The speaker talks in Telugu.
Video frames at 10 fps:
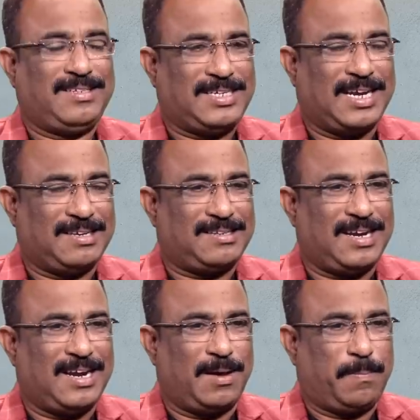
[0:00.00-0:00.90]

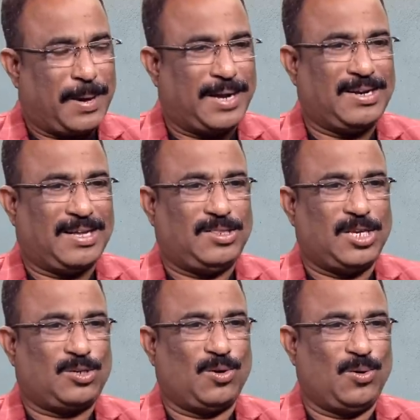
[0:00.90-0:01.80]
జనసేన పార్టీ
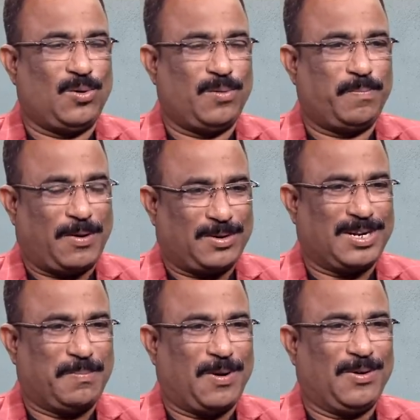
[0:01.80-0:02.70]
అధ్యక్షులు పవర్
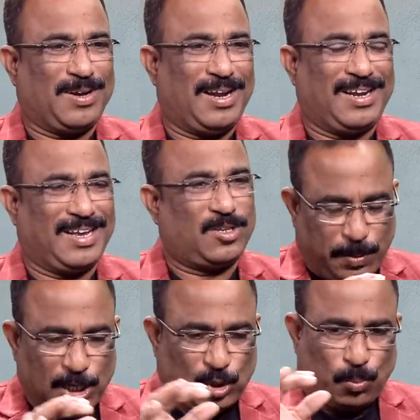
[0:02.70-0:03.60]
స్టార్ పవన్ కళ్యాణ్ గారు
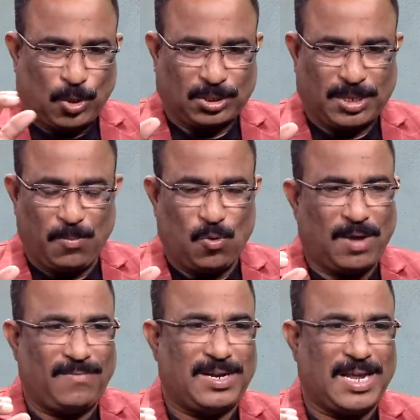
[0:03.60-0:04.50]
స్పీచ్ మొత్తం
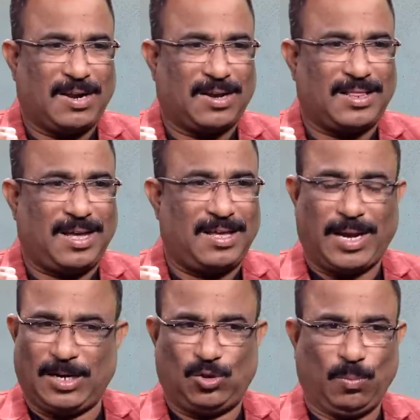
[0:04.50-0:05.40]
కూడా విన్నారు కదా
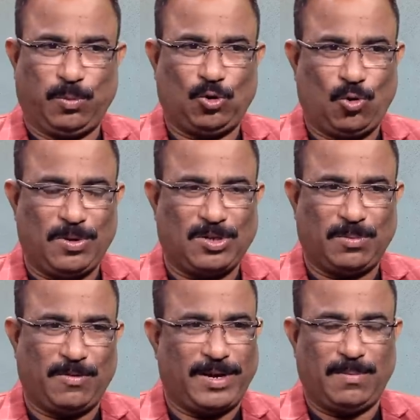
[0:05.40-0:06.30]
ఆయన చెప్పు
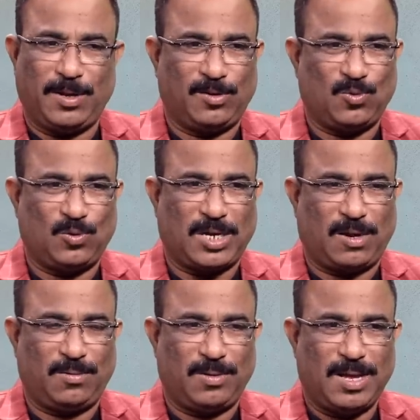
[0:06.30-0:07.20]
చూపించడం ఇవన్నీ మీరు చూశారు